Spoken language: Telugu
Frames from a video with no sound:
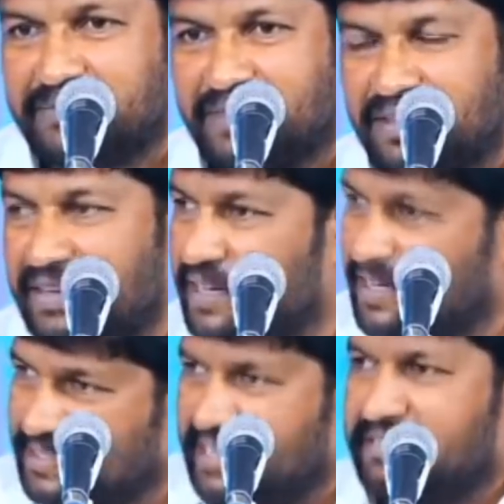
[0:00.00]
నీకు
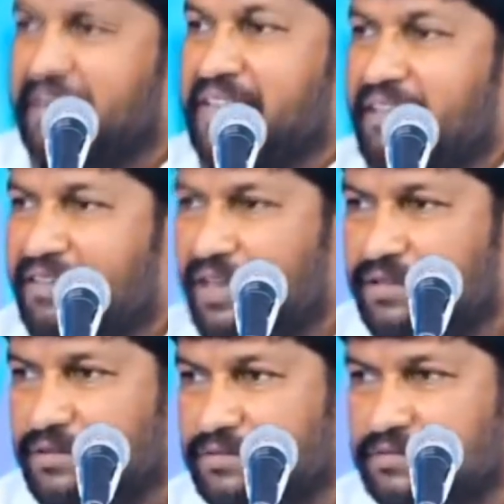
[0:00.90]
అసాధ్యమైంది ఏమీ
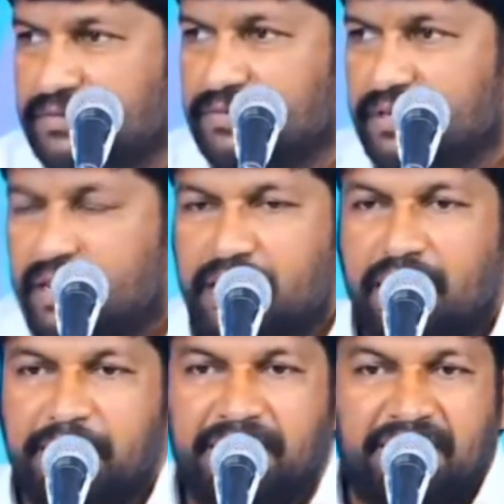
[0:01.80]
లేదు కానీ
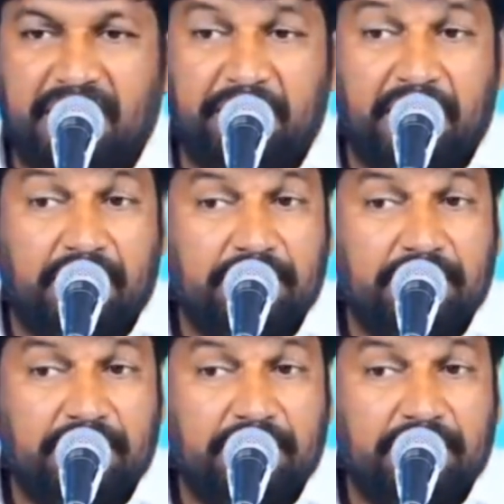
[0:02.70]
నేను మాత్రం నమ్మలేను